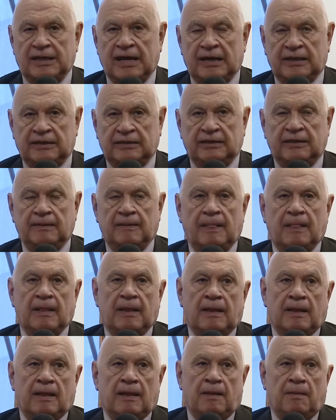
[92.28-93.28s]
d'arte,
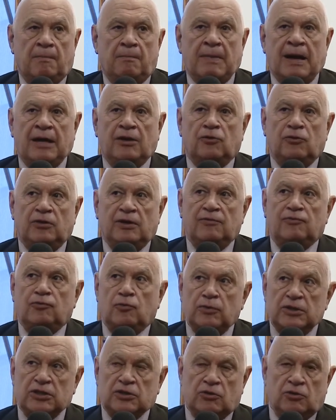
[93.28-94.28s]
ma non
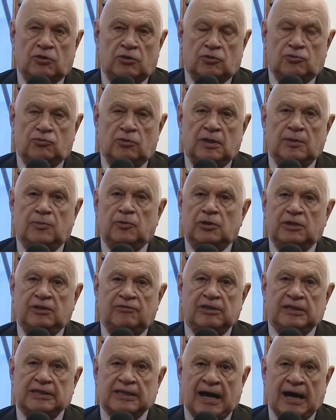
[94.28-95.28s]
influiscono
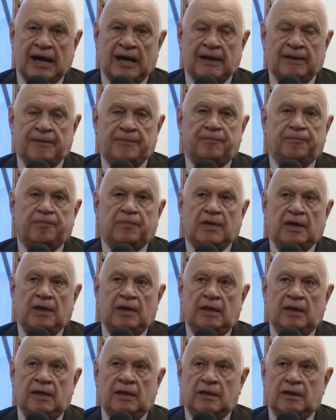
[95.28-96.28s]
sull'emotività
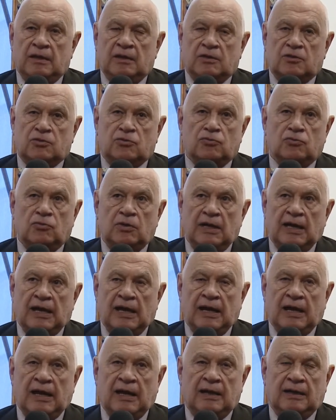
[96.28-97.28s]
e eh,
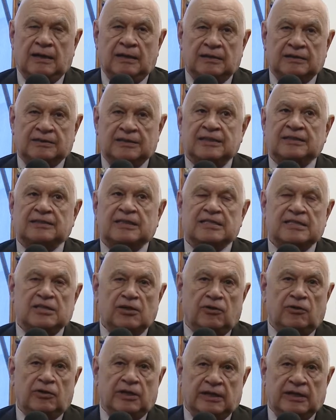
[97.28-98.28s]
sulla eh,
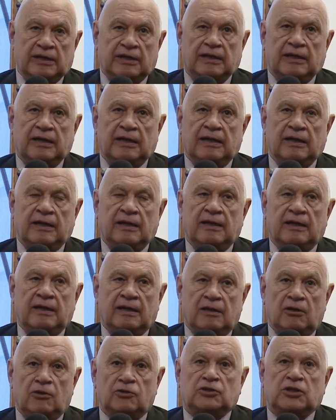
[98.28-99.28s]
sensazione che eh,
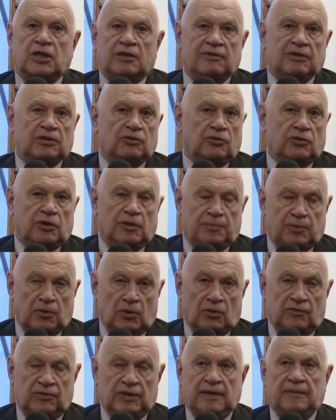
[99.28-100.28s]
l'osservatore
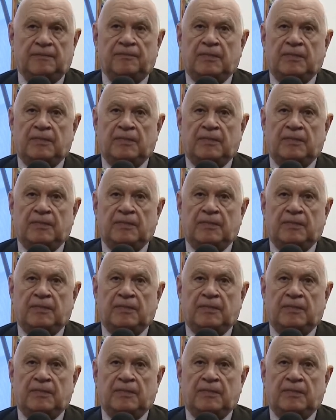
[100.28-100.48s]
prova.